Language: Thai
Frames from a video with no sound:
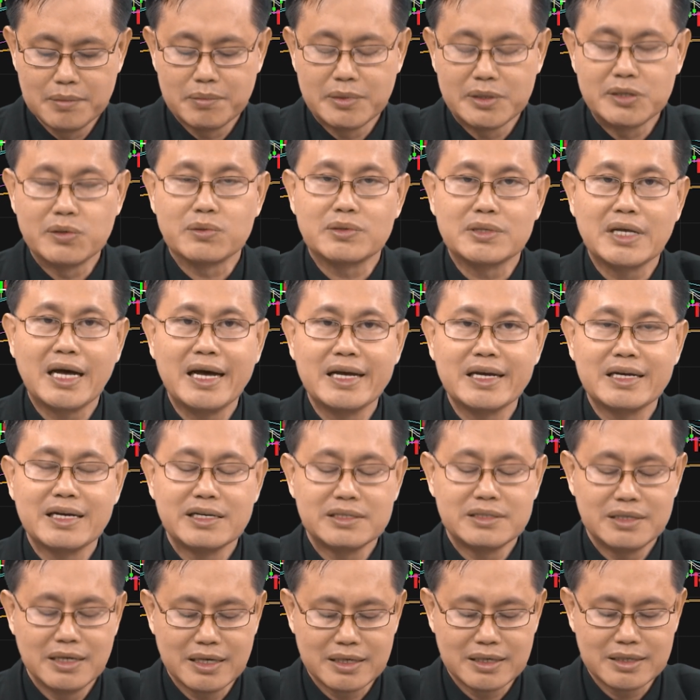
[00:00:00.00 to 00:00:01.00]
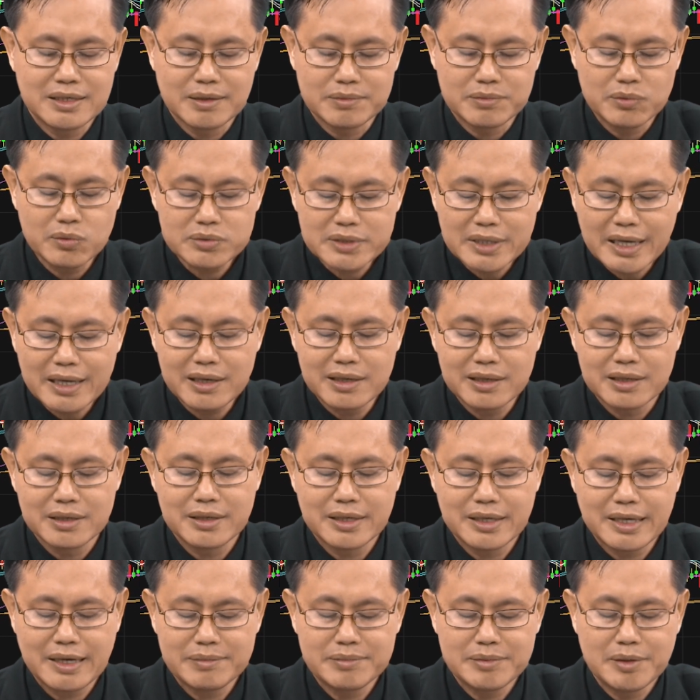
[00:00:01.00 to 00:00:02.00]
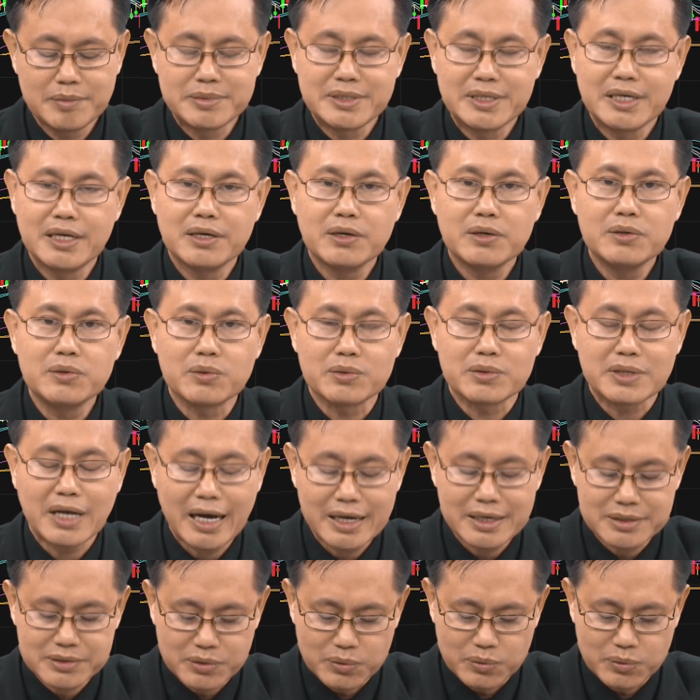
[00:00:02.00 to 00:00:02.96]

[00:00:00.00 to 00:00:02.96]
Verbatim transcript: มันอยู่ใต้ค่าเฉลี่ยเกือบทุกเส้นเลยนะครับ MC ก็อยู่ใต้